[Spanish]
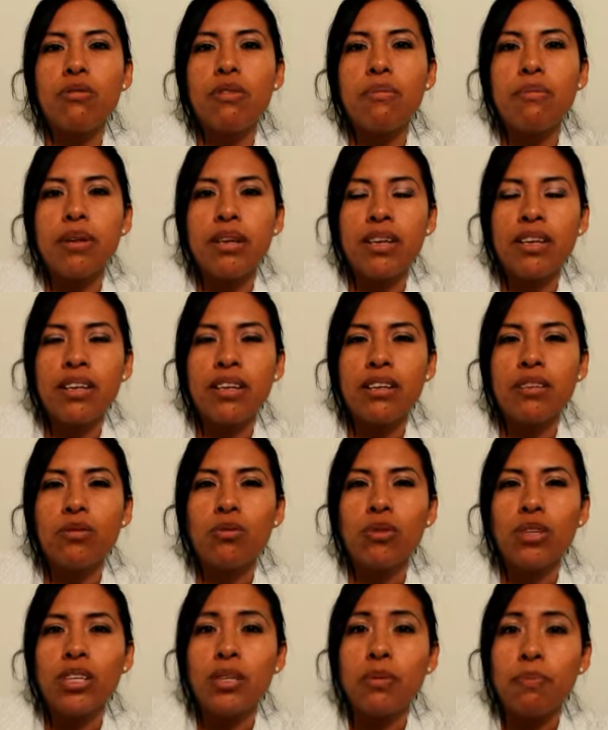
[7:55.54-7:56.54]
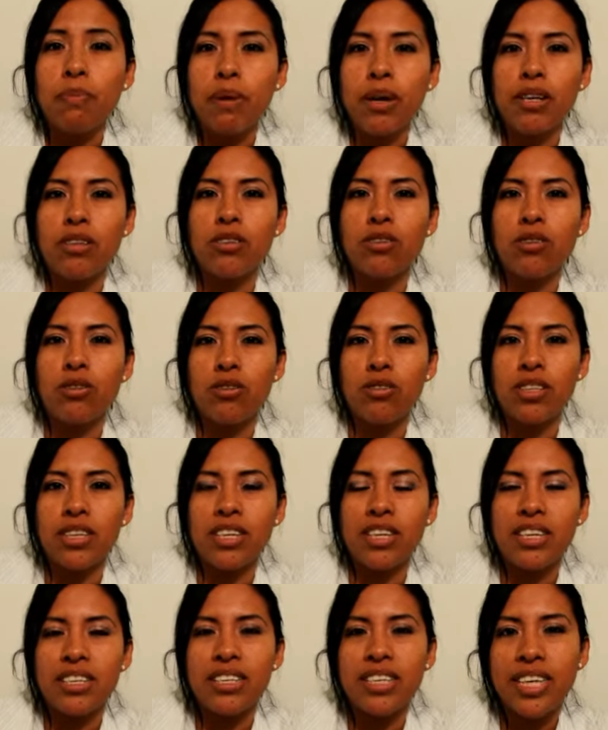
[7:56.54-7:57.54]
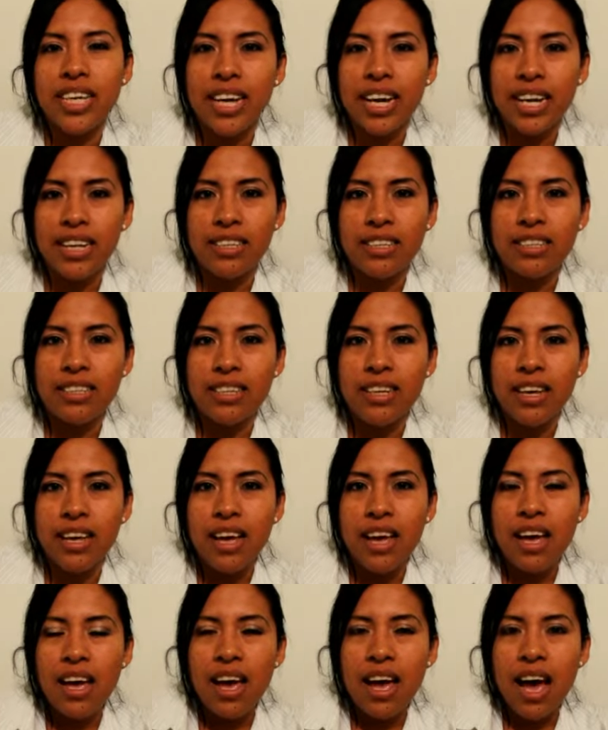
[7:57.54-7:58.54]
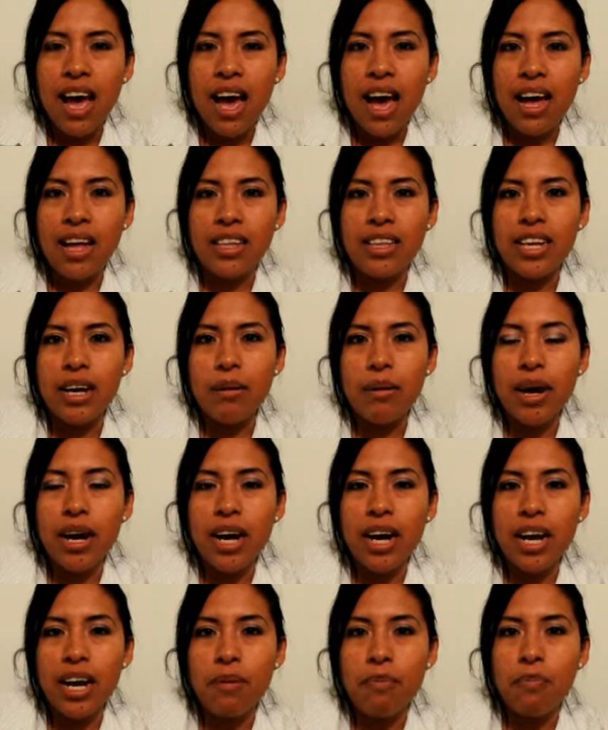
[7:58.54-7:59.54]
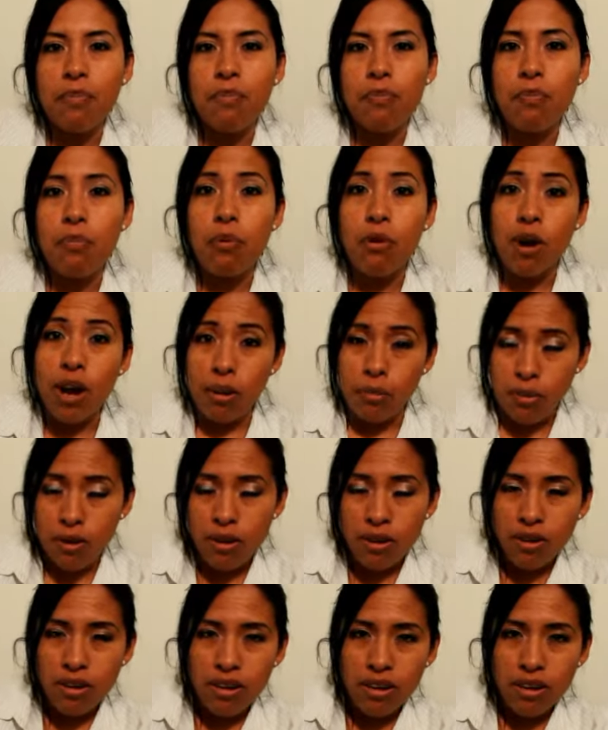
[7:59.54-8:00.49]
Femenina es un espacio donde llegas a trabajar por amor